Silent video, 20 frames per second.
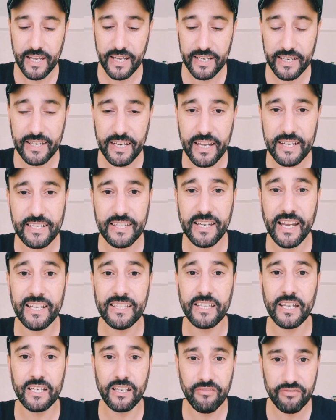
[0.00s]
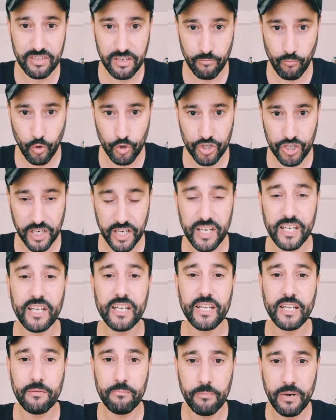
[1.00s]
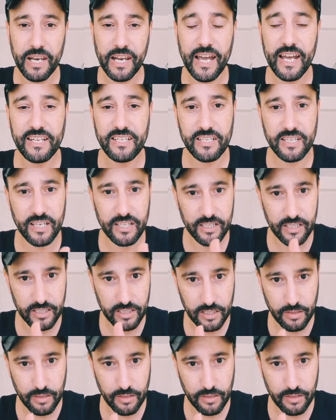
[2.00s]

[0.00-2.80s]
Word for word: الناس اللي عندها نفس المشكل من الاحسن